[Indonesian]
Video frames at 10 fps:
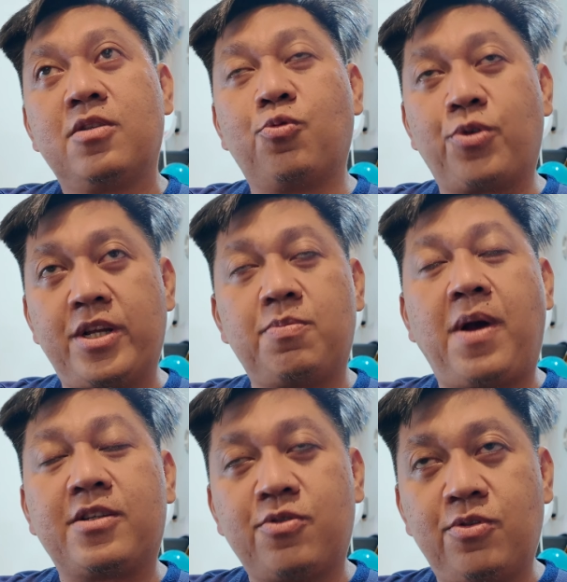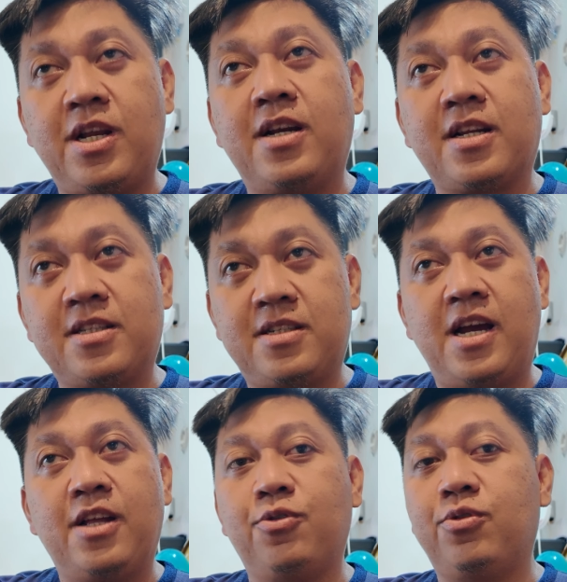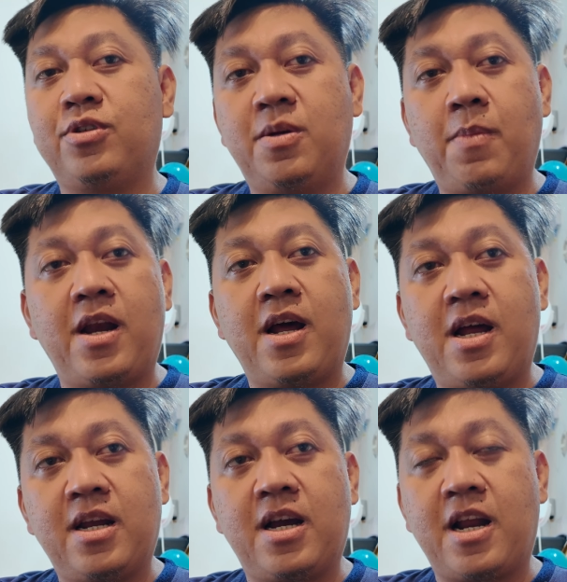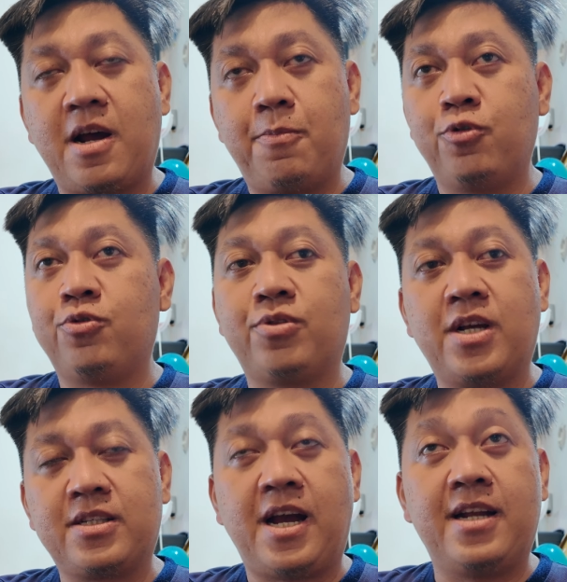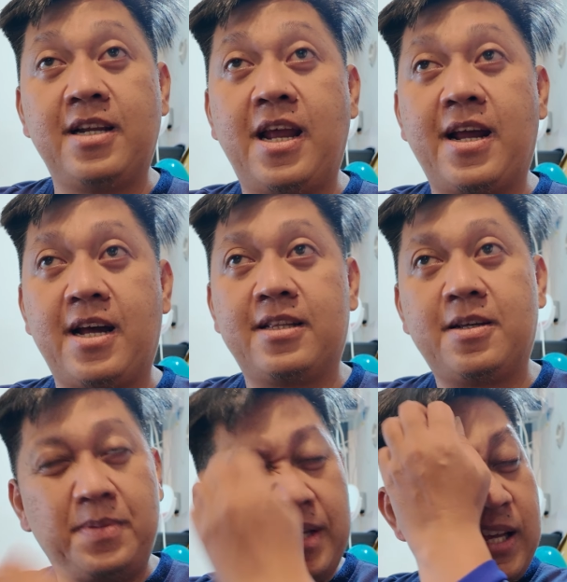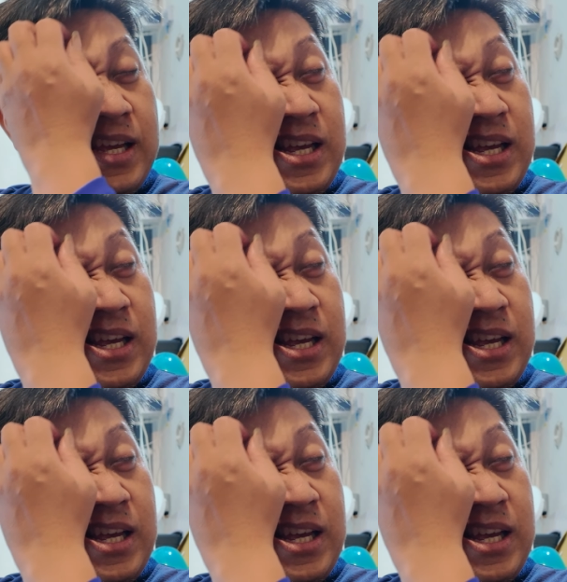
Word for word: turis masuk dan kerja itu di mana negara pun sudah sangat dilarang tapi